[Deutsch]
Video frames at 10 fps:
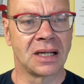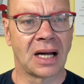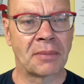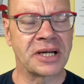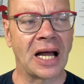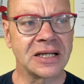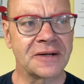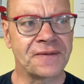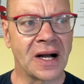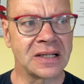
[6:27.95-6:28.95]
habe ich
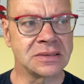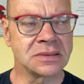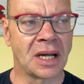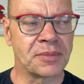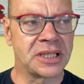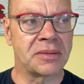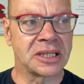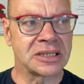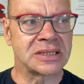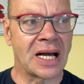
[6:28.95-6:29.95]
angefangen, hat mir jemand
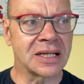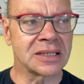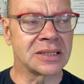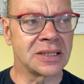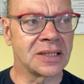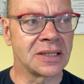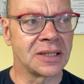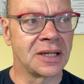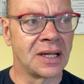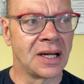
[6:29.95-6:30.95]
gesagt,
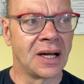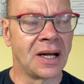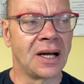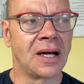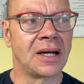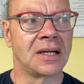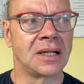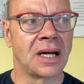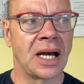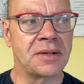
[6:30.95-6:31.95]

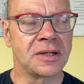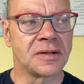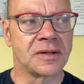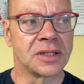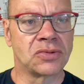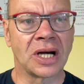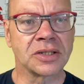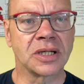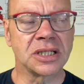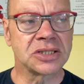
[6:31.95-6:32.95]
hey, du
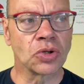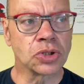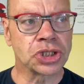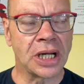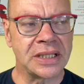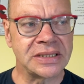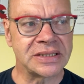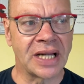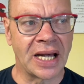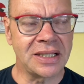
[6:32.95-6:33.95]
kriegst Druckstellen in
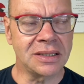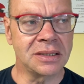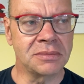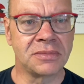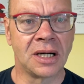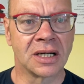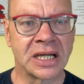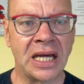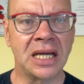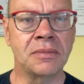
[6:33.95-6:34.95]
den Händen,
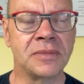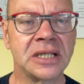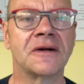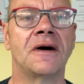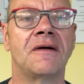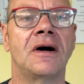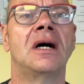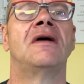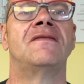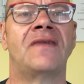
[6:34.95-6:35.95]
geh mit
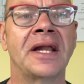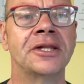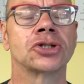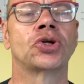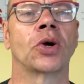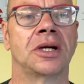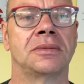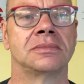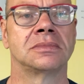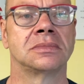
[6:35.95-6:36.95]

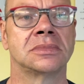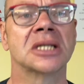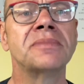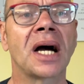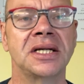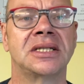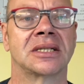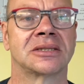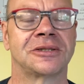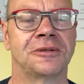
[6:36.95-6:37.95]
Wanderstöcke. Das mache ich
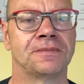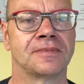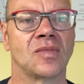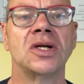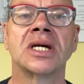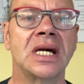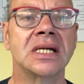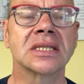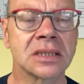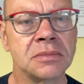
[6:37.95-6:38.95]
jetzt. Ich gehe
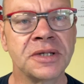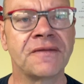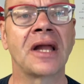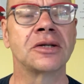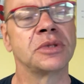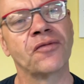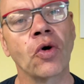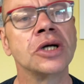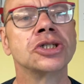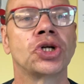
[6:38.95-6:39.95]
jetzt mit, Wand mit
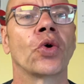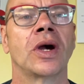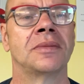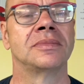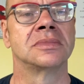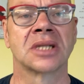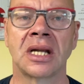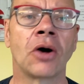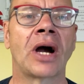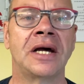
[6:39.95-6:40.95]
Walkingstöcke. Es geht
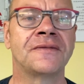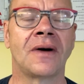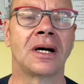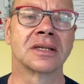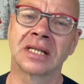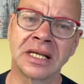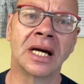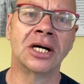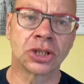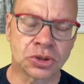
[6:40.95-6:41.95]
auch einfach, geht
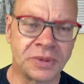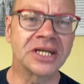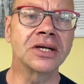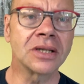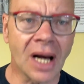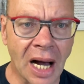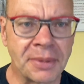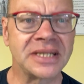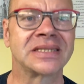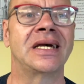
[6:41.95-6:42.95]
schwieriger,
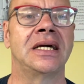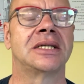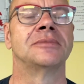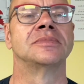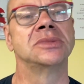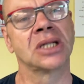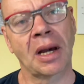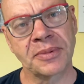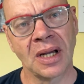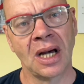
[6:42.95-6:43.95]
aber es geht. Ich
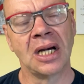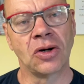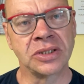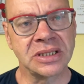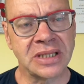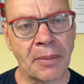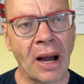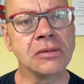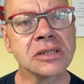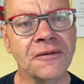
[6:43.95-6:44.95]
hab, und ich habe
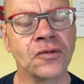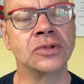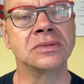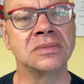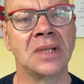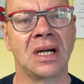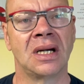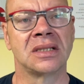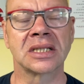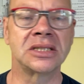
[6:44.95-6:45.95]
herausgefunden,
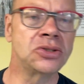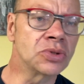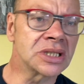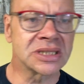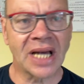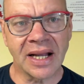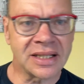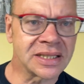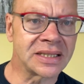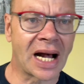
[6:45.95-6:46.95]
dass ich nur den
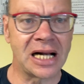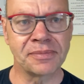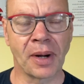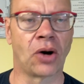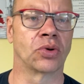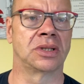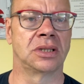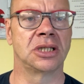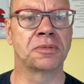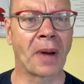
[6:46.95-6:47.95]
zeitlichen Halt brauche.
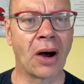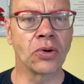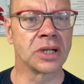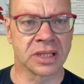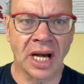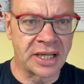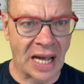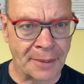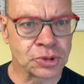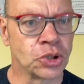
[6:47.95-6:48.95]
Ich brauche keine
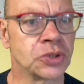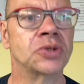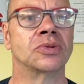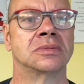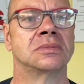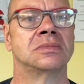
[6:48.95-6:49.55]
Abstützung.